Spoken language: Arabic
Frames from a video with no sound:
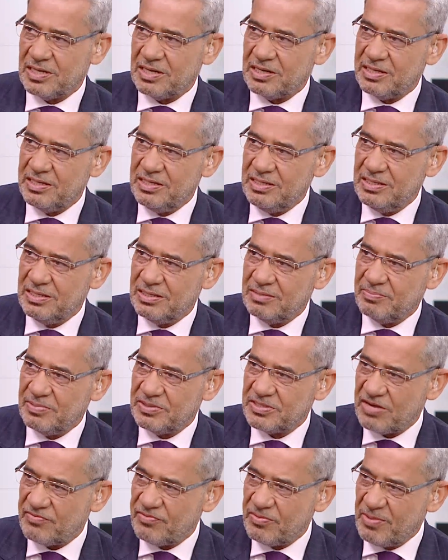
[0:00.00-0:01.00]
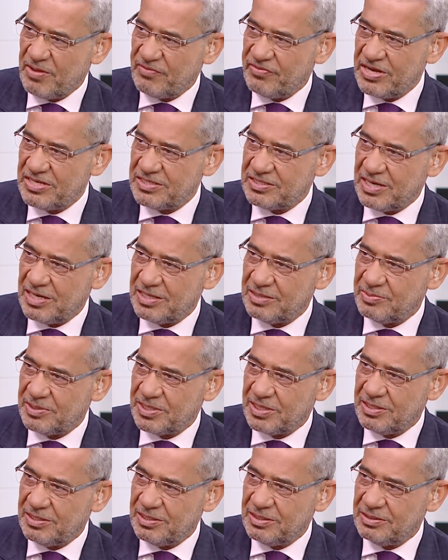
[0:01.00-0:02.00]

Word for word: الغنيه شايفه مع فايز سعيد بتغني